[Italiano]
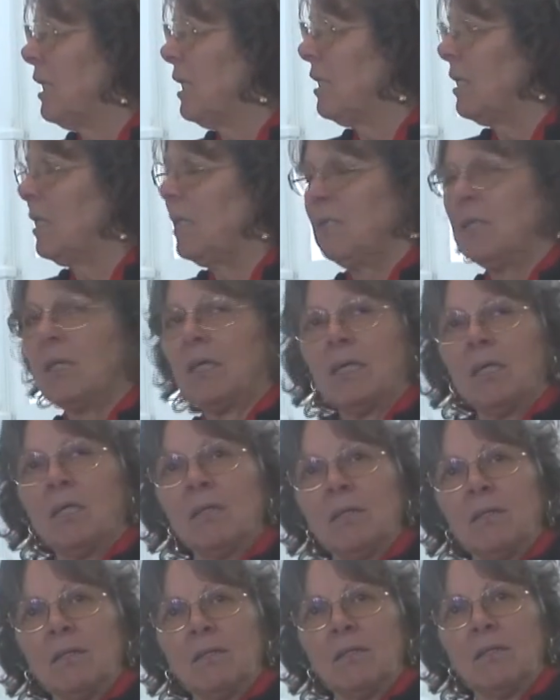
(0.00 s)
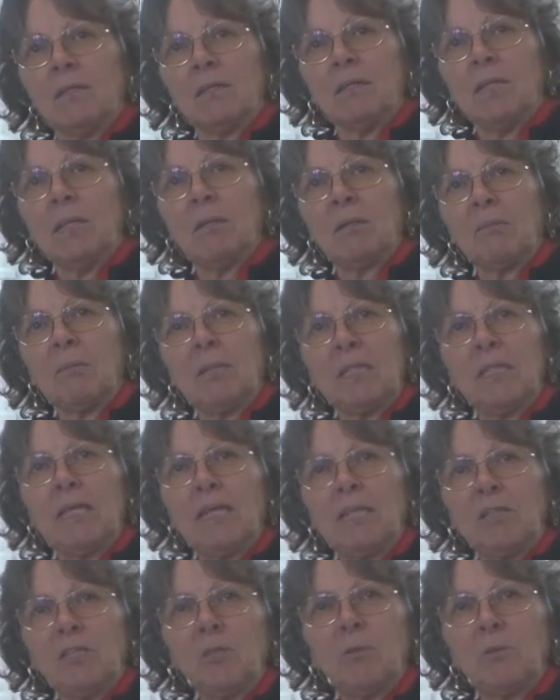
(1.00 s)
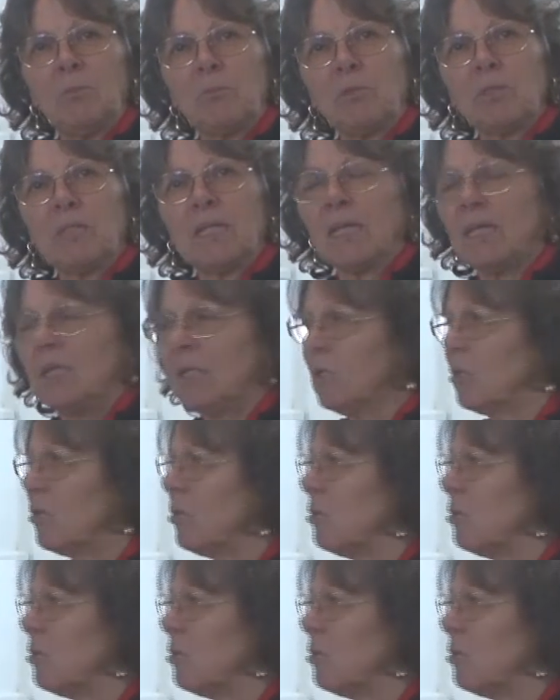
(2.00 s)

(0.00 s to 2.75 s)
ha l'armadietto per posare le